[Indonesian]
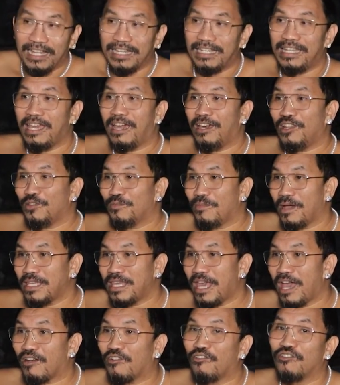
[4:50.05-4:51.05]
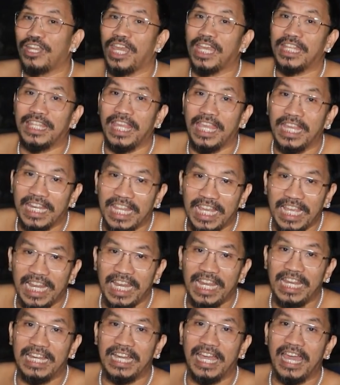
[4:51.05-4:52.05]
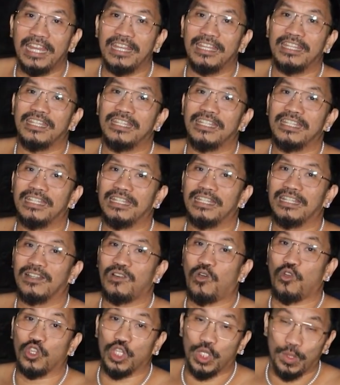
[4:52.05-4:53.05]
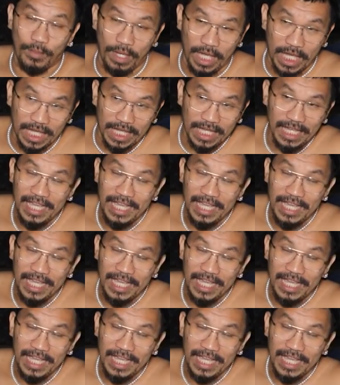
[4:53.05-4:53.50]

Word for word: Dia harus banyak connecting diri dengan kosmik.